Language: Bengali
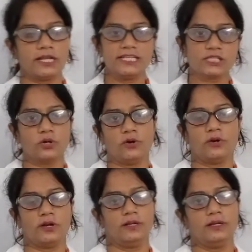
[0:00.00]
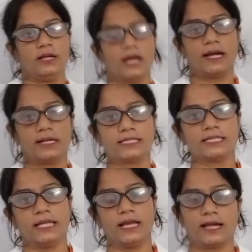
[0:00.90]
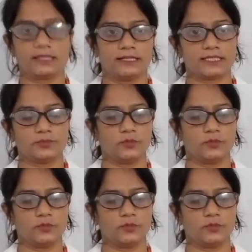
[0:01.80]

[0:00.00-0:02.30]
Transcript: স্থল আর আছে আকাশ